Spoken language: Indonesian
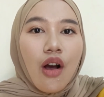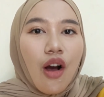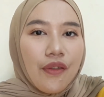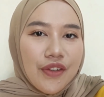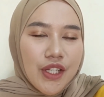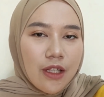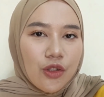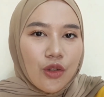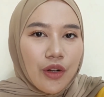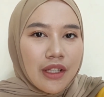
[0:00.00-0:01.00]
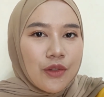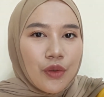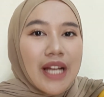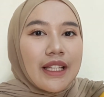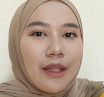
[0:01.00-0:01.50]
official store-nya
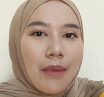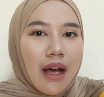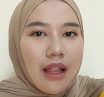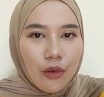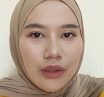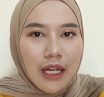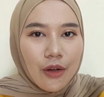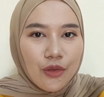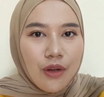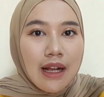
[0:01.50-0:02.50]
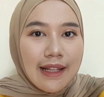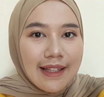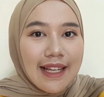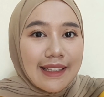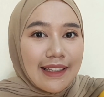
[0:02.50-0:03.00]
juga. Nanti bakal aku taruh juga
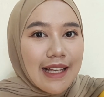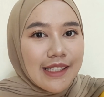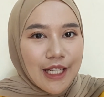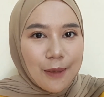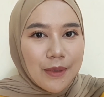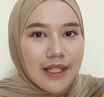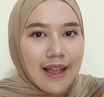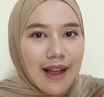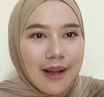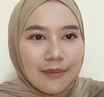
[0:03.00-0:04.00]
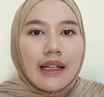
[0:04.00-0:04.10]
linknya di deskripsi ya.